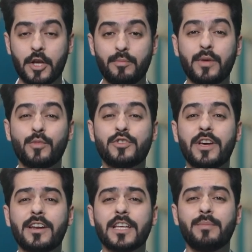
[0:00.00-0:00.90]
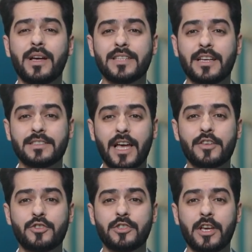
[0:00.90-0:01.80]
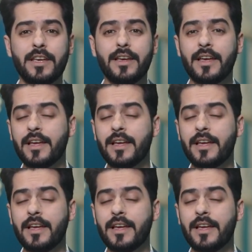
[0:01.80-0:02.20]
بمجرد ما تحتاج شيء